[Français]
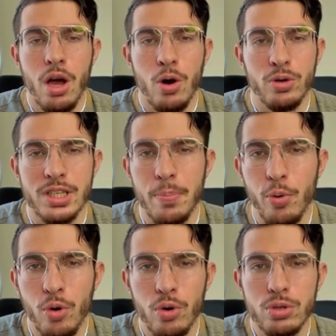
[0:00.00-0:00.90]
aux
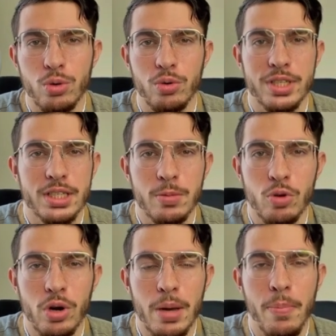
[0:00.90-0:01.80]
apôtres, aux disciples de
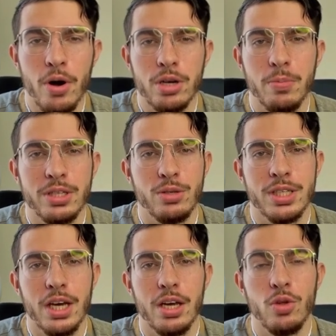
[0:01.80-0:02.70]
l'époque, mais ce
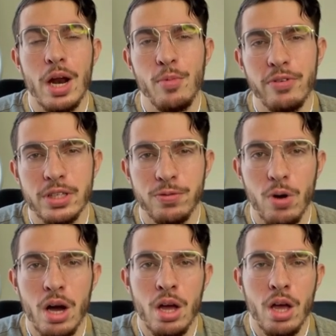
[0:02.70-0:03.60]
serait de la mauvaise foi.